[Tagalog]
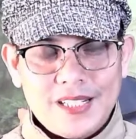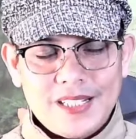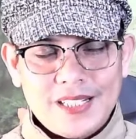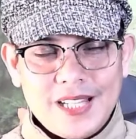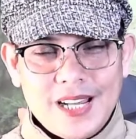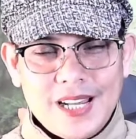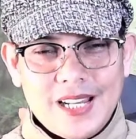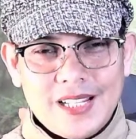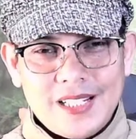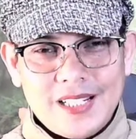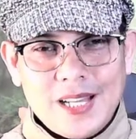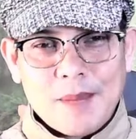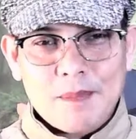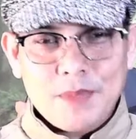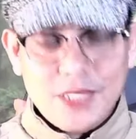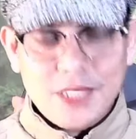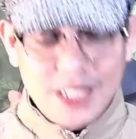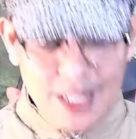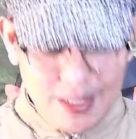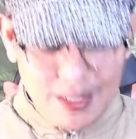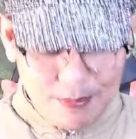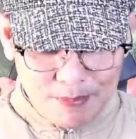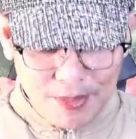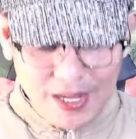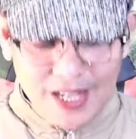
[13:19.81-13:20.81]
ka, caps
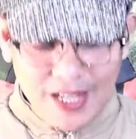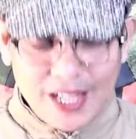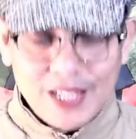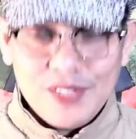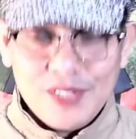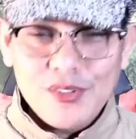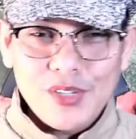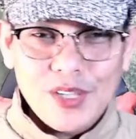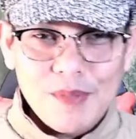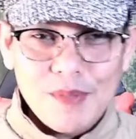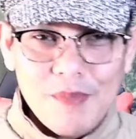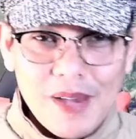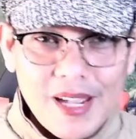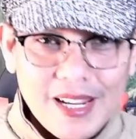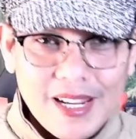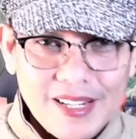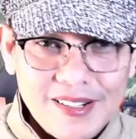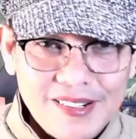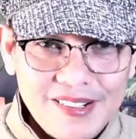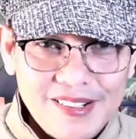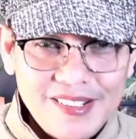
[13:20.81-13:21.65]
lock pa nga yung iba, eh, no?